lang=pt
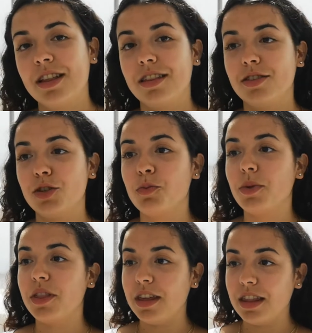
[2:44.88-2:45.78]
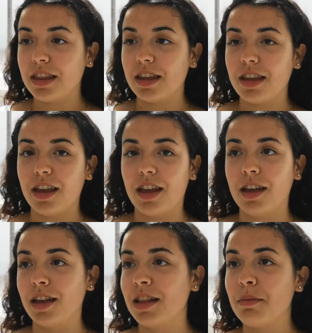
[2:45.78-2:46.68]
de despedida,
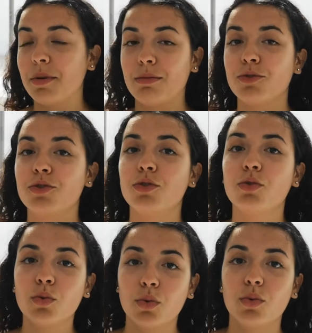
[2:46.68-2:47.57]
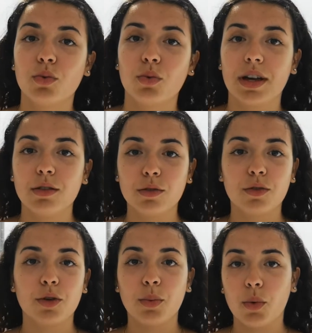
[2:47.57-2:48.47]
a relembrarmos de tudo aquilo que
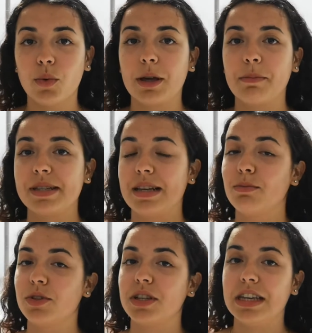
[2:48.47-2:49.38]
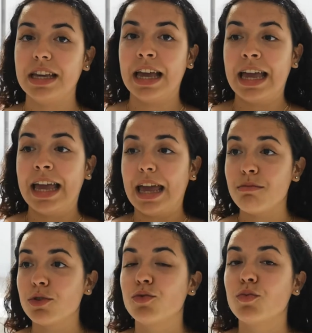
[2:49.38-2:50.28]
foi bom e que passámos aqui, é
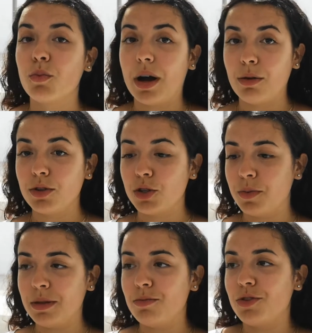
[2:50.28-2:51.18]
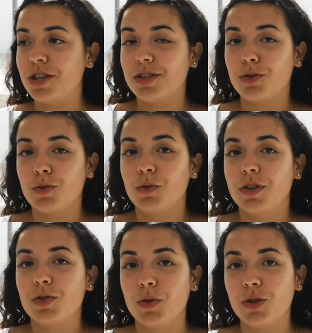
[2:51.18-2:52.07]
mesmo mau e despedirmos nestas
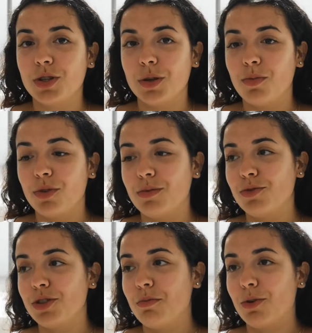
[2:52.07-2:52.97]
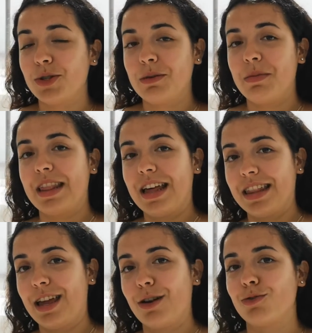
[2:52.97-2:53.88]
condições sem podermos ter proximidade,
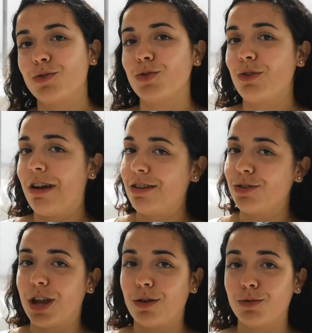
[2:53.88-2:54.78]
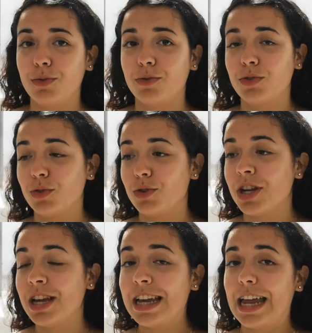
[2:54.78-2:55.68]
quer com os funcionários, quer com os professores,
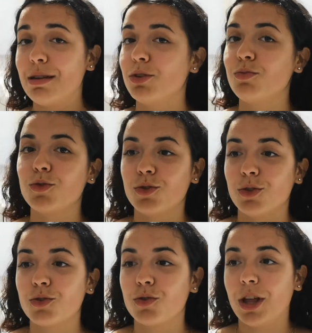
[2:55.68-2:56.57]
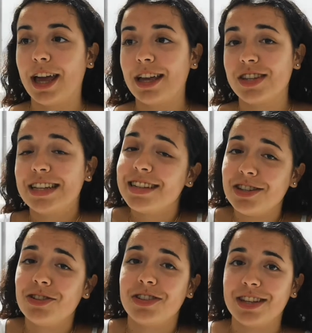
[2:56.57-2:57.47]
quer mesmo com os nossos colegas, é
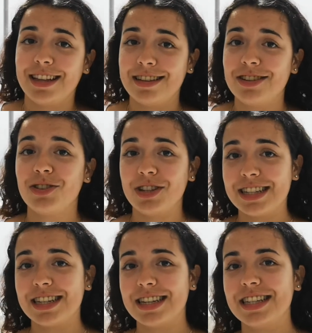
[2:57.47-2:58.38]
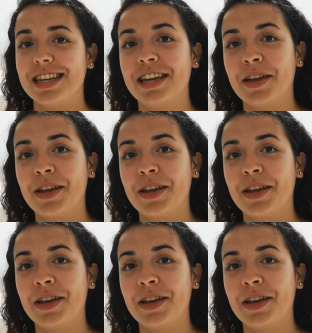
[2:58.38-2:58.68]
triste, é triste ter de ser assim.